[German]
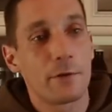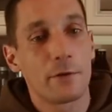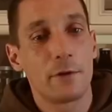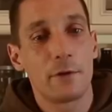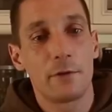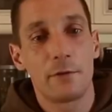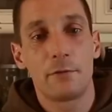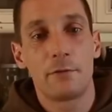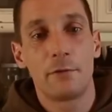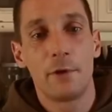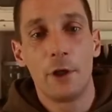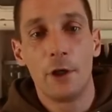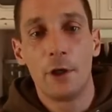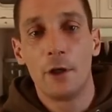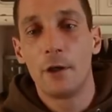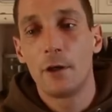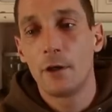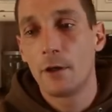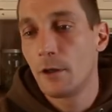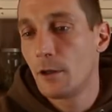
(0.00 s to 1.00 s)
so eine.
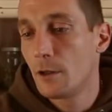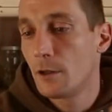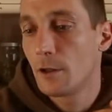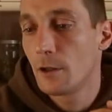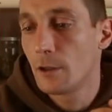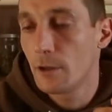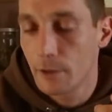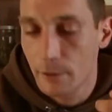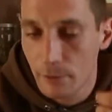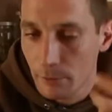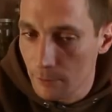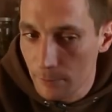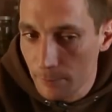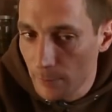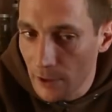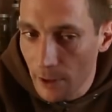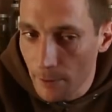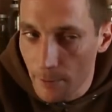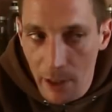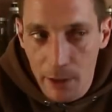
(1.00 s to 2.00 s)
Also ich
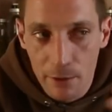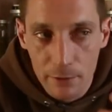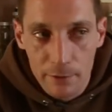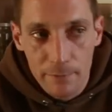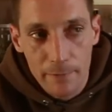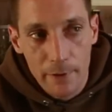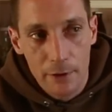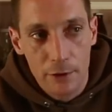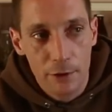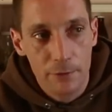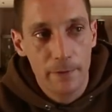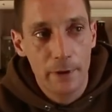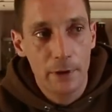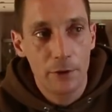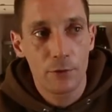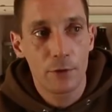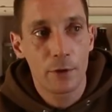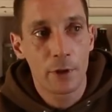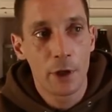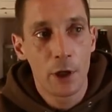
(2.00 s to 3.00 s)
bin der Meinung, es war eine
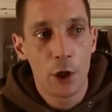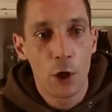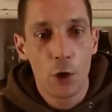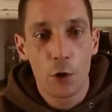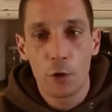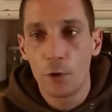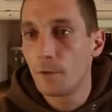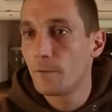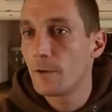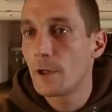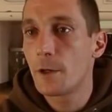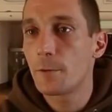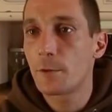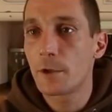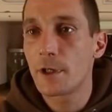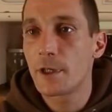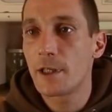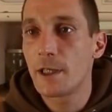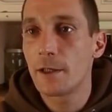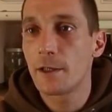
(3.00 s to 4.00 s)
Schwingtür. Und irgendwann habe
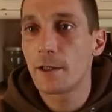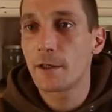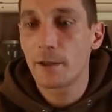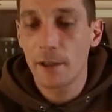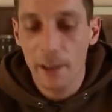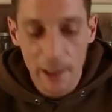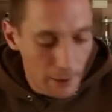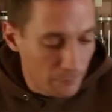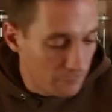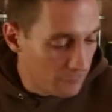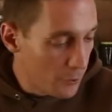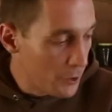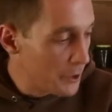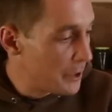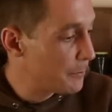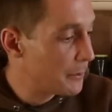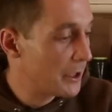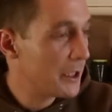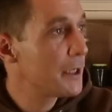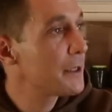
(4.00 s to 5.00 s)
ich gesehen, dass direkt vor
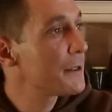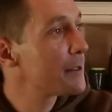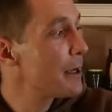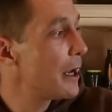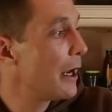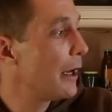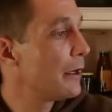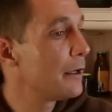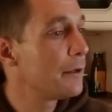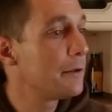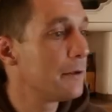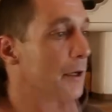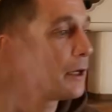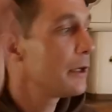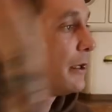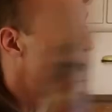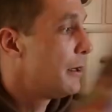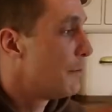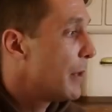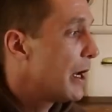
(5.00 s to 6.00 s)
dem Tresen einer
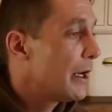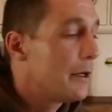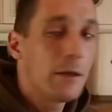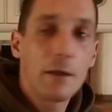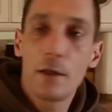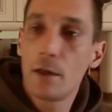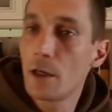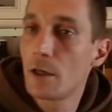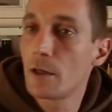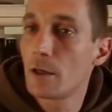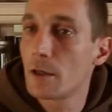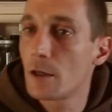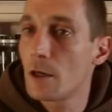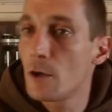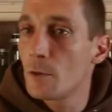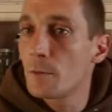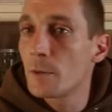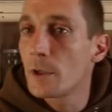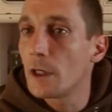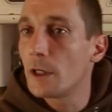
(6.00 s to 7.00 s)
nach nebenan in den anderen
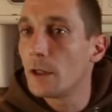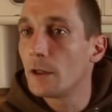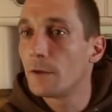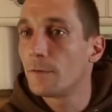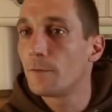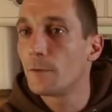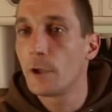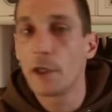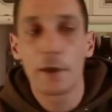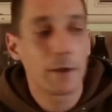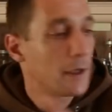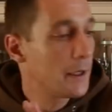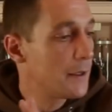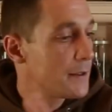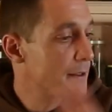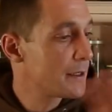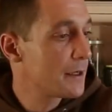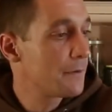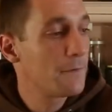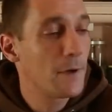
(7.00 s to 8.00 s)
Raum geht, wo der
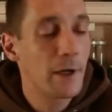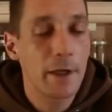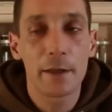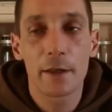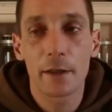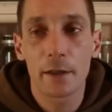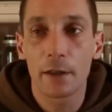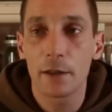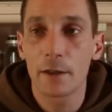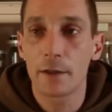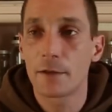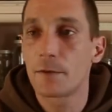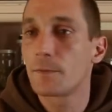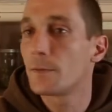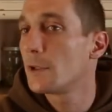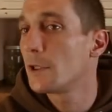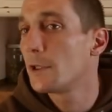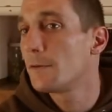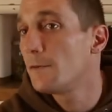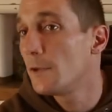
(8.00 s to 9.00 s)
Tresen dann weitergeht. Das
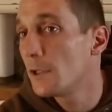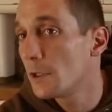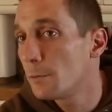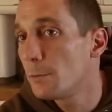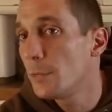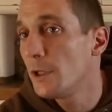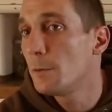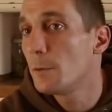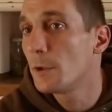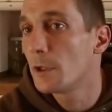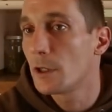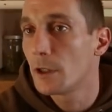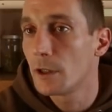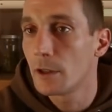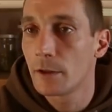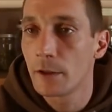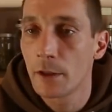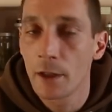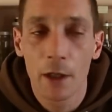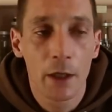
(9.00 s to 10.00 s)
war dann
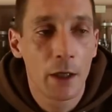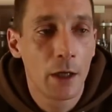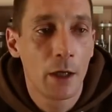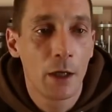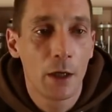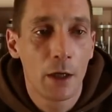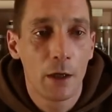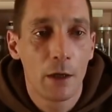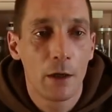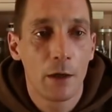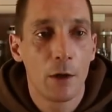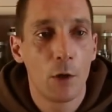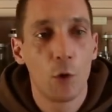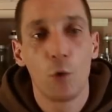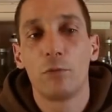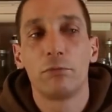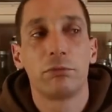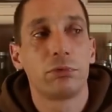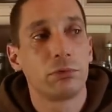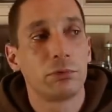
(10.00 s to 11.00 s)
VIP-Bereich
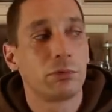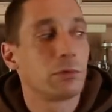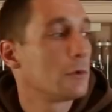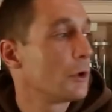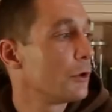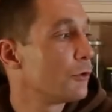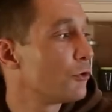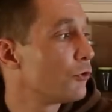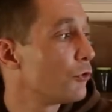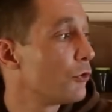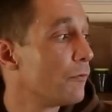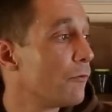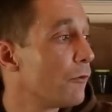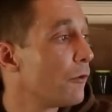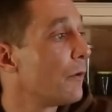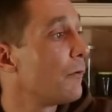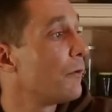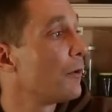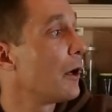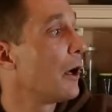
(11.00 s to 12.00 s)

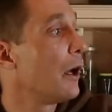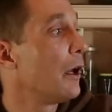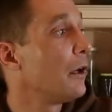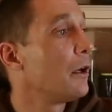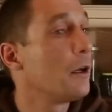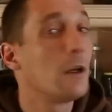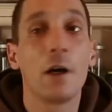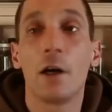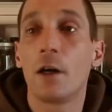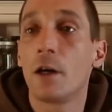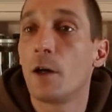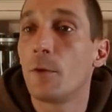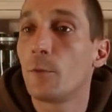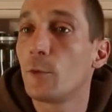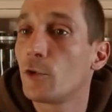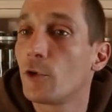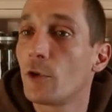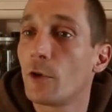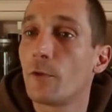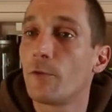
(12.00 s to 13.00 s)
stumpf einfach reingegangen, habe
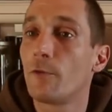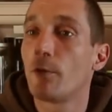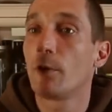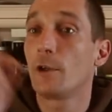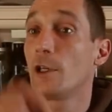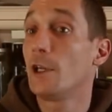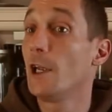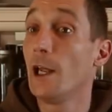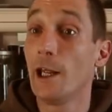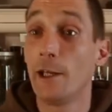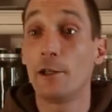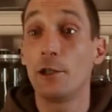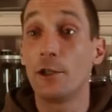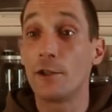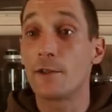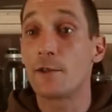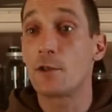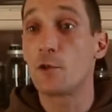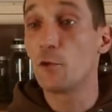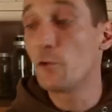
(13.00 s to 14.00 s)
mich darauf endlich ins